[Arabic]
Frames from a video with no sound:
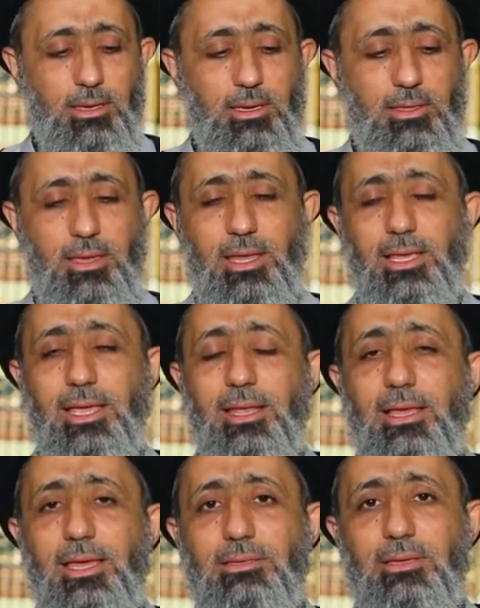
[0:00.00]
كذلك
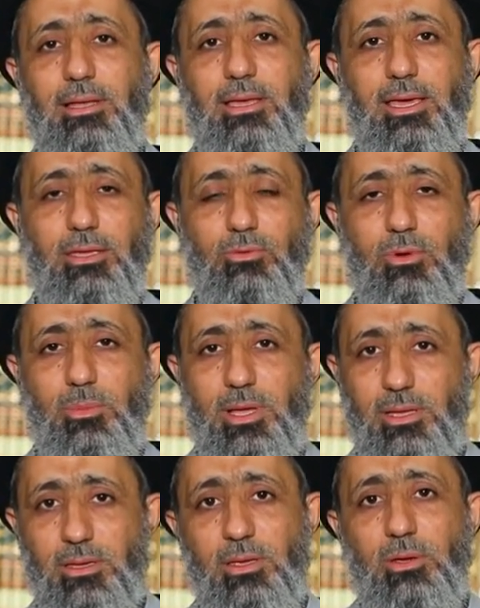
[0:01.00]
الخيط الخيط
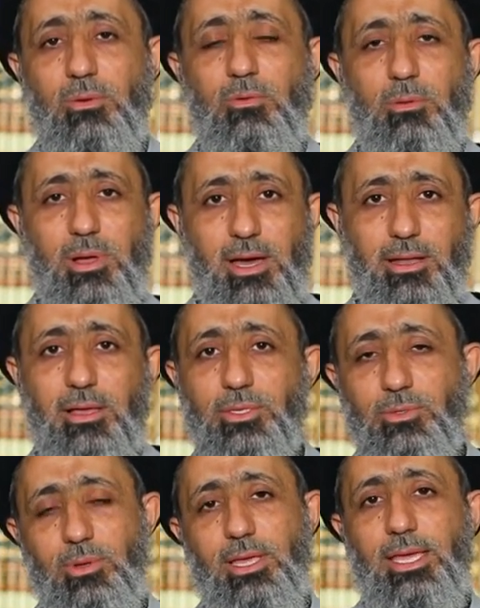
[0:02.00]
وما وما
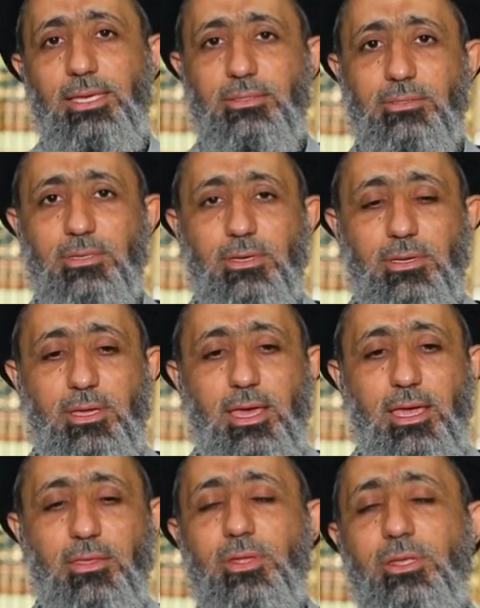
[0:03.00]
أرخص الخيط
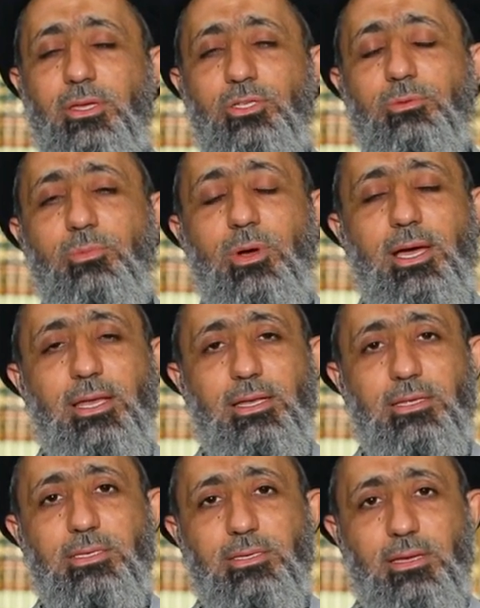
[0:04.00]
أيضا يجب على
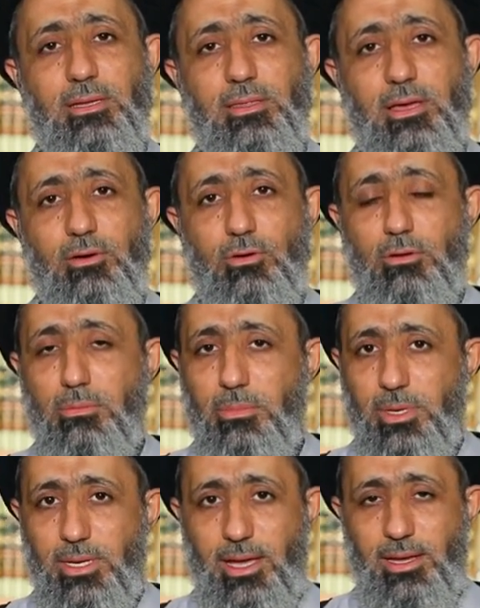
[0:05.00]
الإنسان إذا
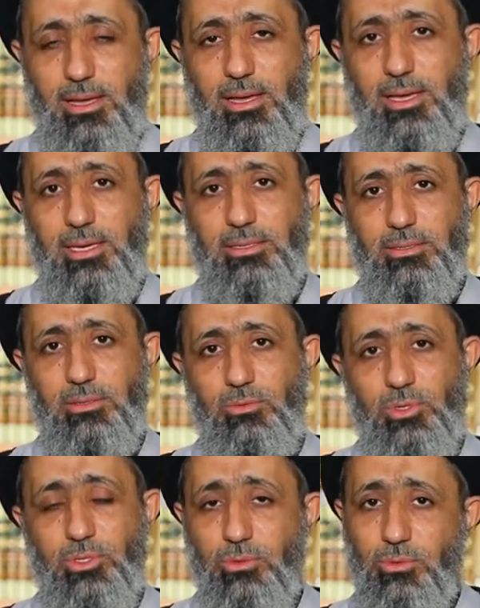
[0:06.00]
أمن على خيط
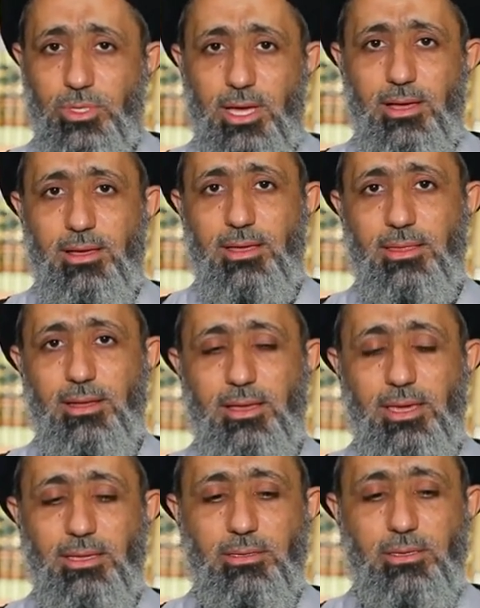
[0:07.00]
واستودع هذا
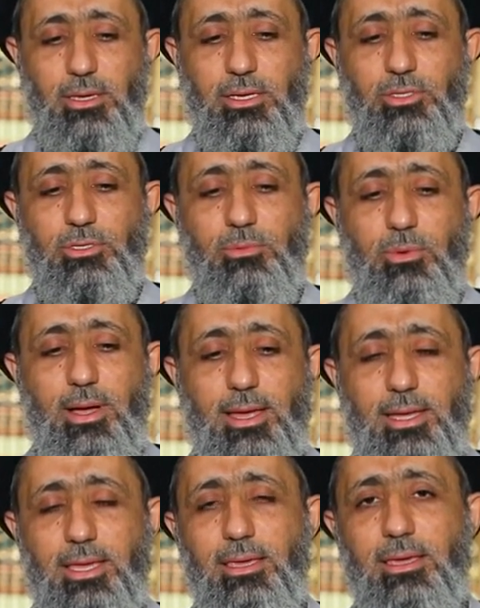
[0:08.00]
الخيط يجب
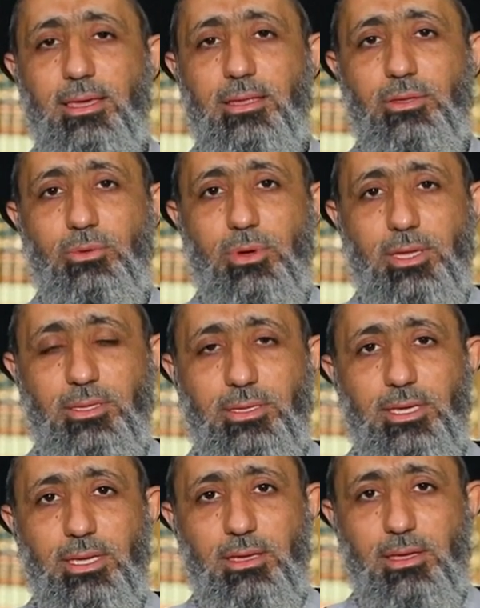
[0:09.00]
عليه أن
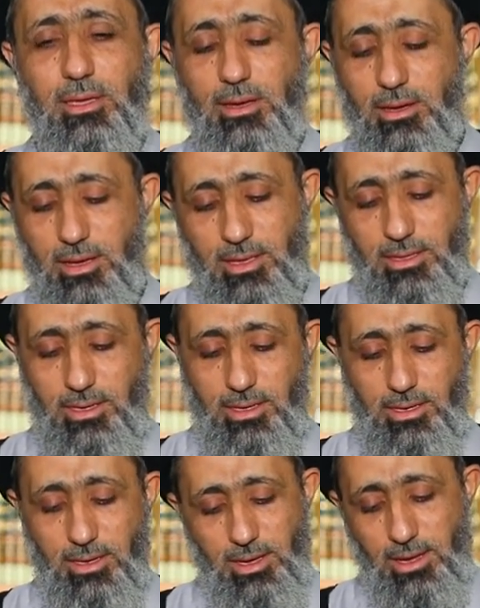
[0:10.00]
يؤدي
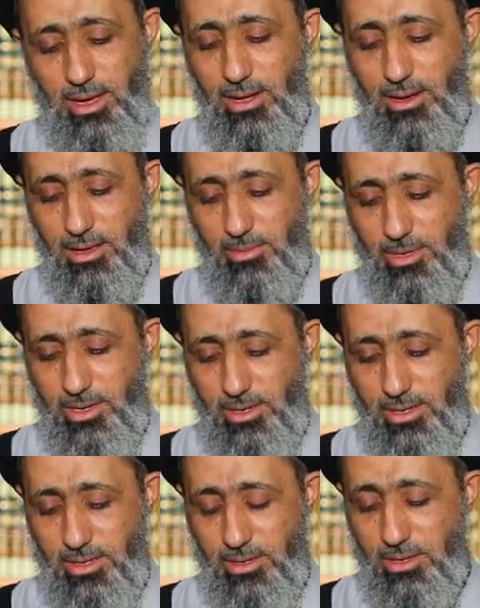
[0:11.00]
هذه
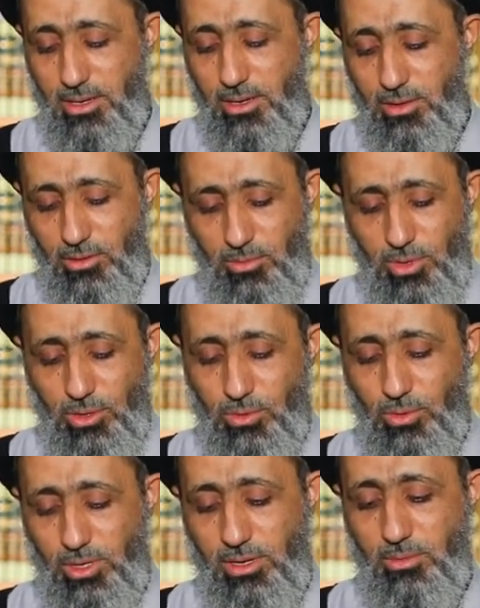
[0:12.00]
الأمانة ثم
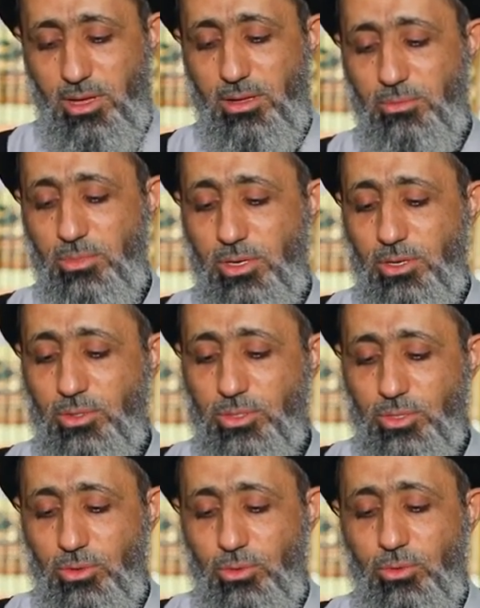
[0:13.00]
يقول الإمام
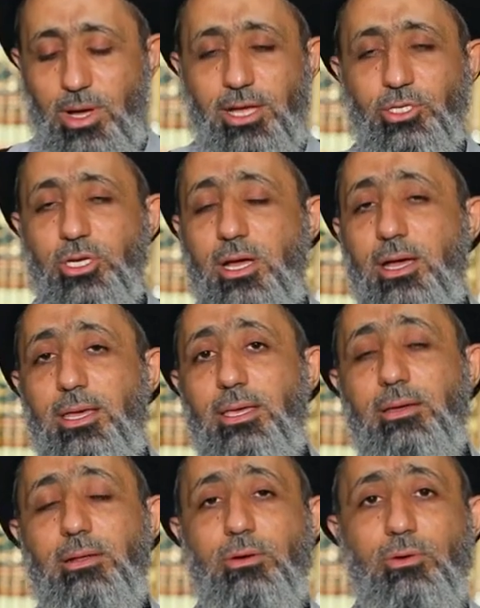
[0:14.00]
صلوا
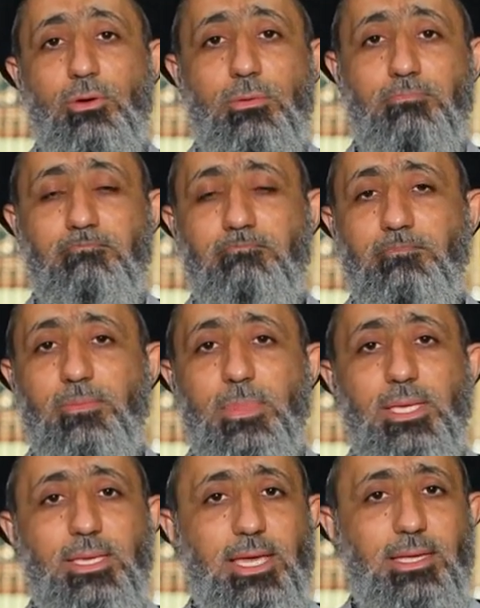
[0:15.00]
عشائركم
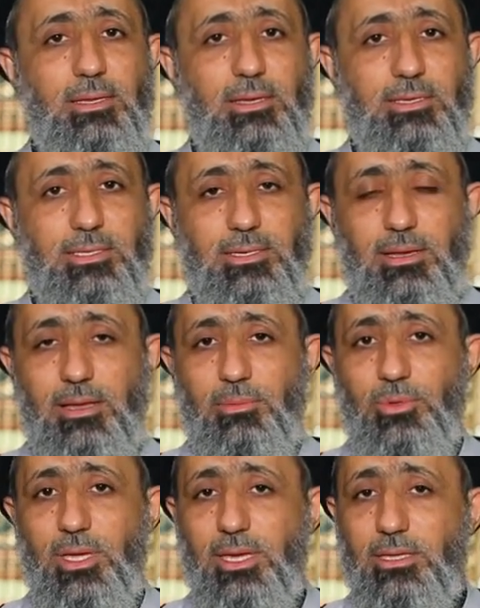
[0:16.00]
يعني الإنسان
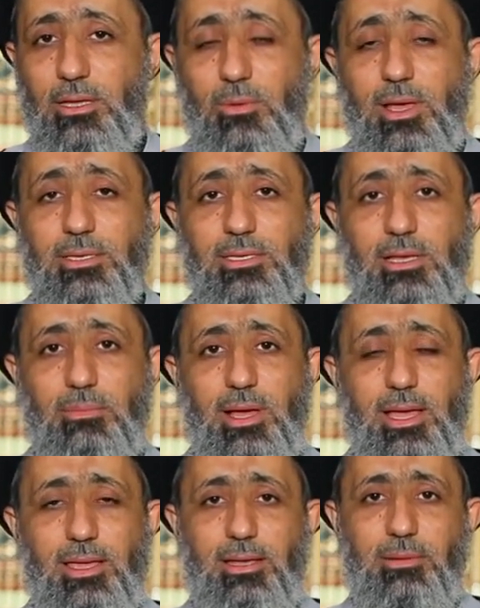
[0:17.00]
لابد أن يتواصل
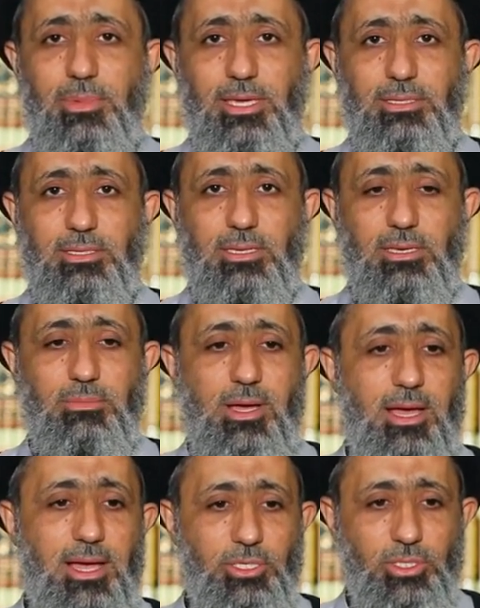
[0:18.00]
مع أهل بيته
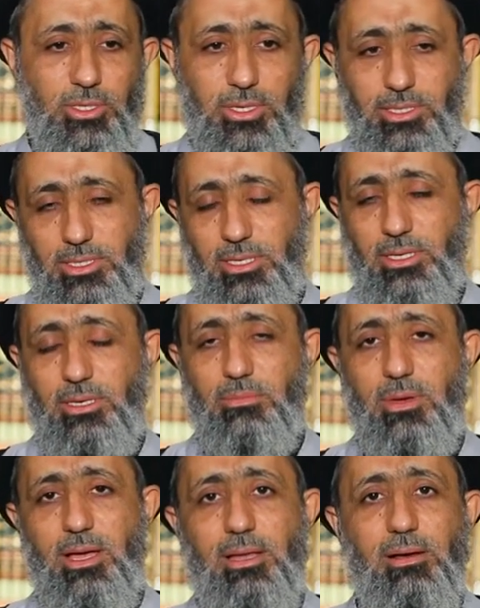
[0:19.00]
مع عشيرته
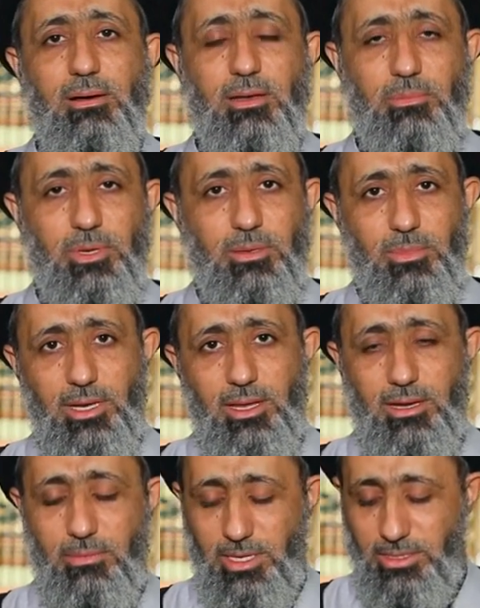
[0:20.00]
مع الأقربين من
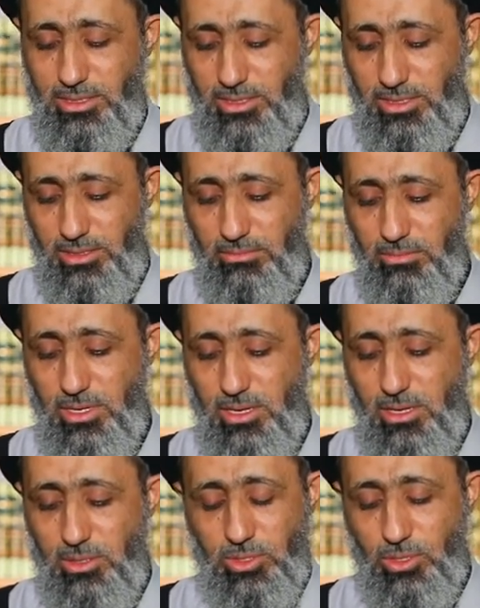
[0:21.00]
أهل بيته
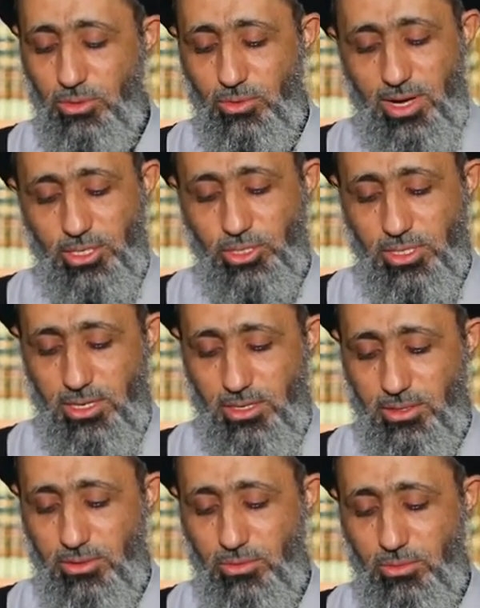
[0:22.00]
صلوا
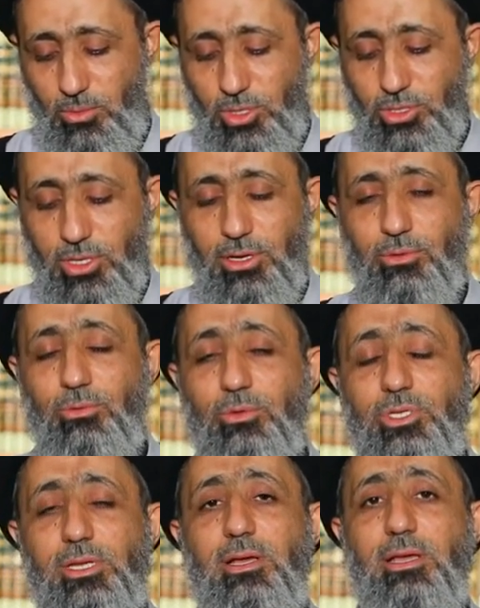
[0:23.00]
عشائركم واشهدوا
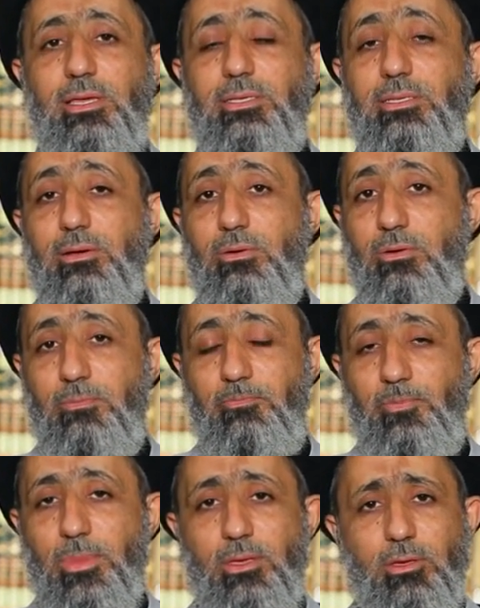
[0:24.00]
جنائزهم